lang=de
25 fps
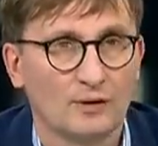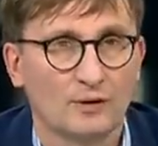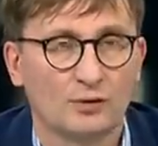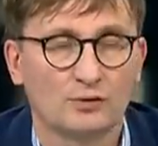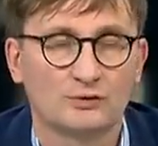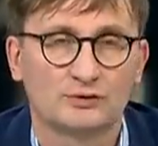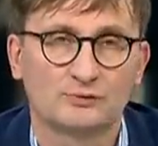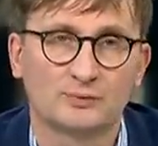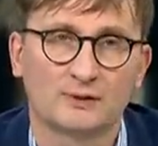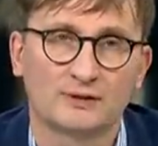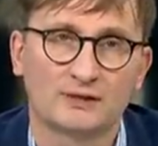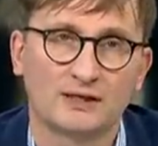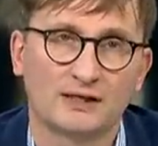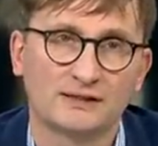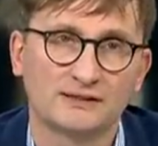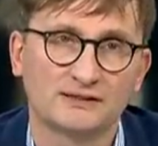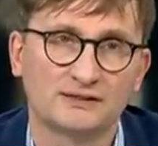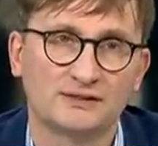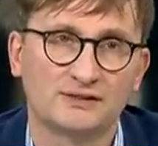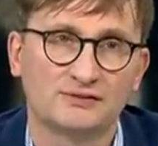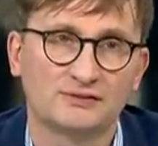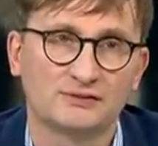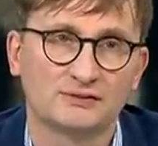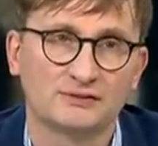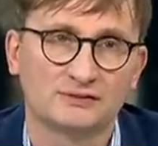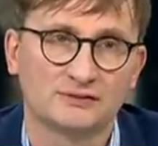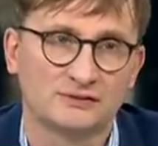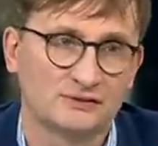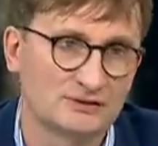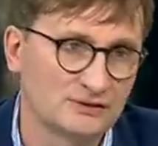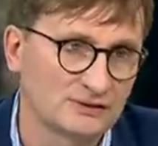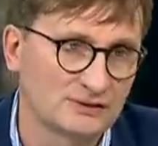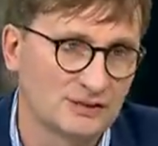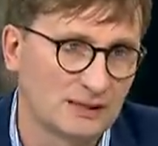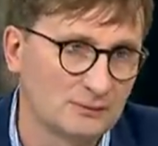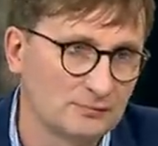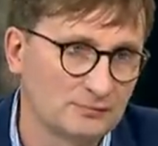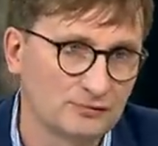Und zwar gar nicht diese,
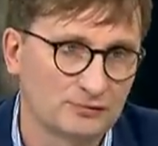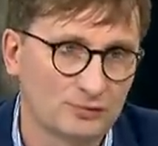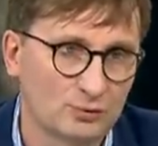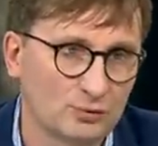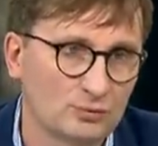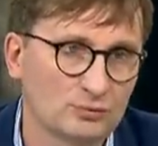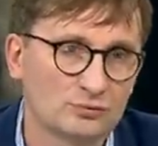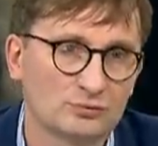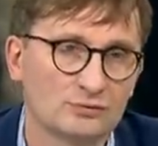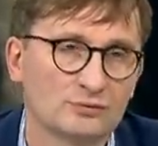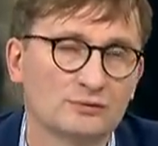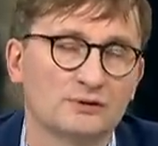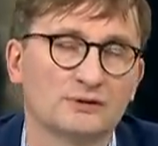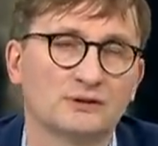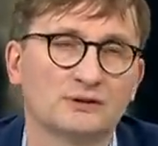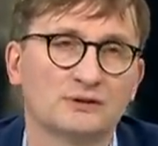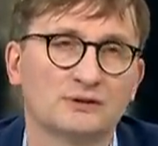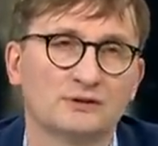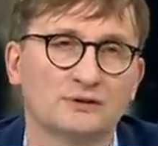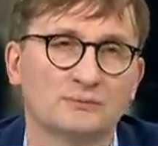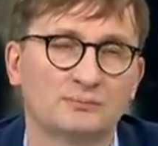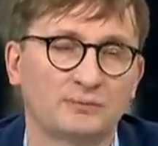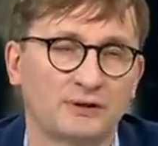diese Kampfdrohnen äh,